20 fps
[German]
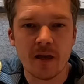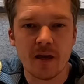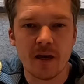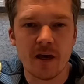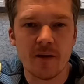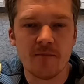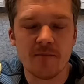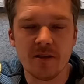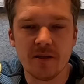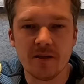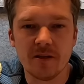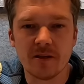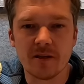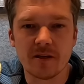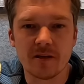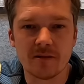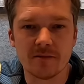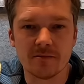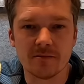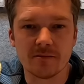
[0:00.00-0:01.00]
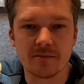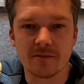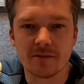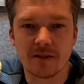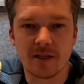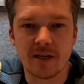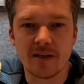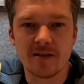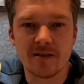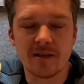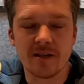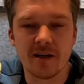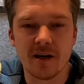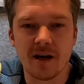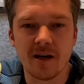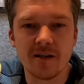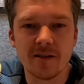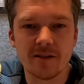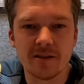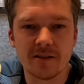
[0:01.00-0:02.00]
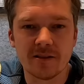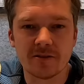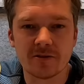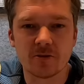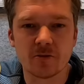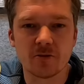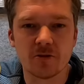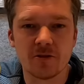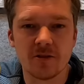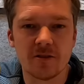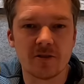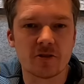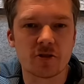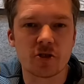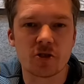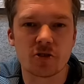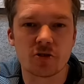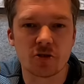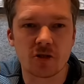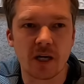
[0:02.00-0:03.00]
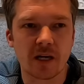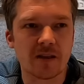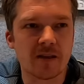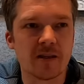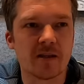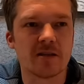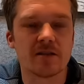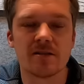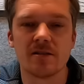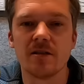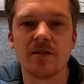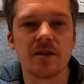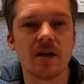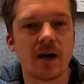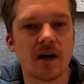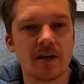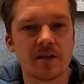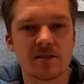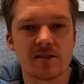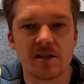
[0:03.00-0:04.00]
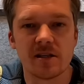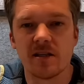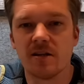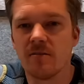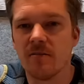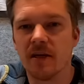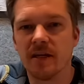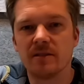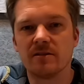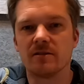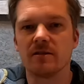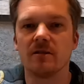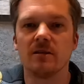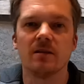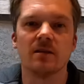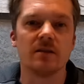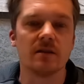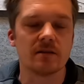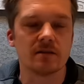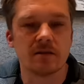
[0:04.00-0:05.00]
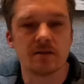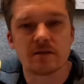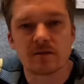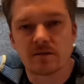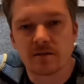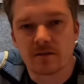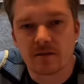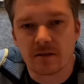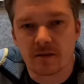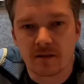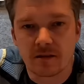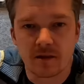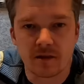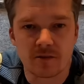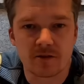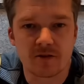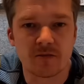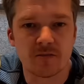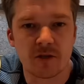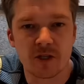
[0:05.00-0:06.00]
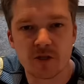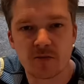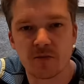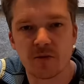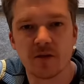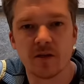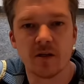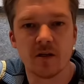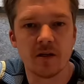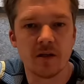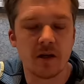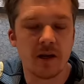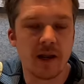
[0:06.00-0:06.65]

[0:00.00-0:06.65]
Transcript: Ähm, ihr kennt ja alle so diese Standard-Sicherheitselemente, das ist äh, zum Beispiel eine